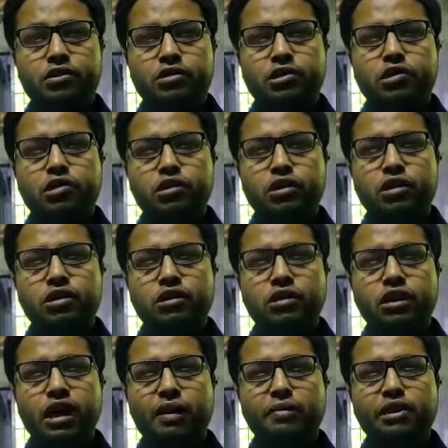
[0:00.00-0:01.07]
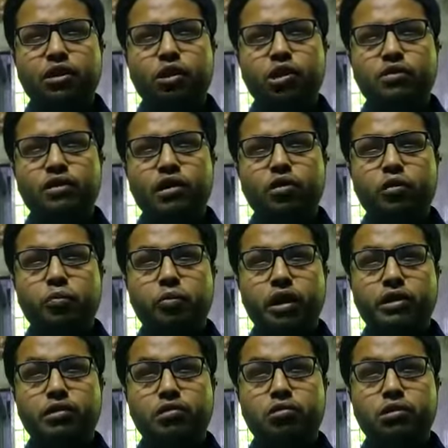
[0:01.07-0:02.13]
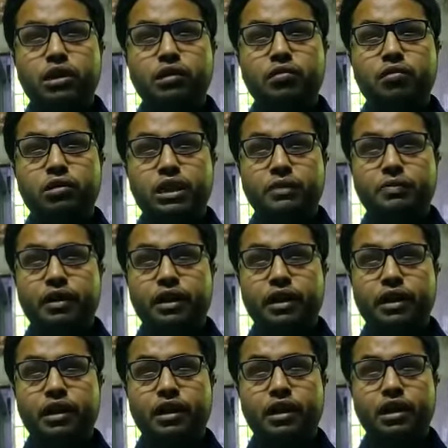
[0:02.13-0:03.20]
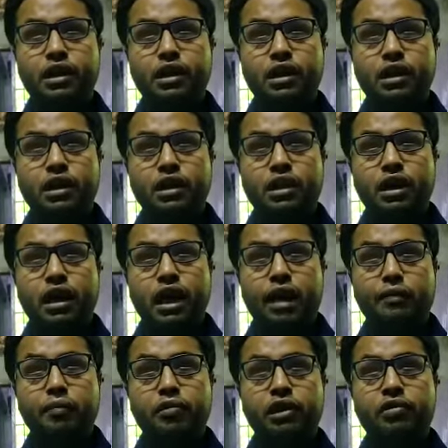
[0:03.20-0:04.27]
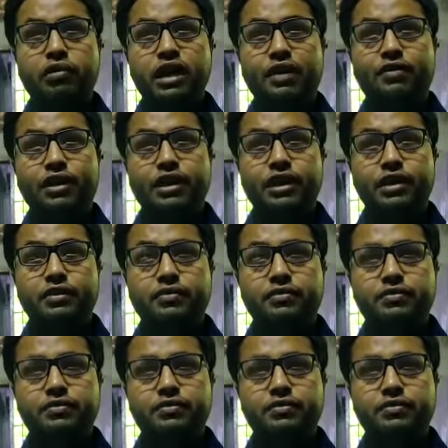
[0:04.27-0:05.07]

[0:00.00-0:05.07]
তখন আমাদের হয়তো বা অনুপ্রাণিত করলেও করতে পারে আমি মনে করি আমার এই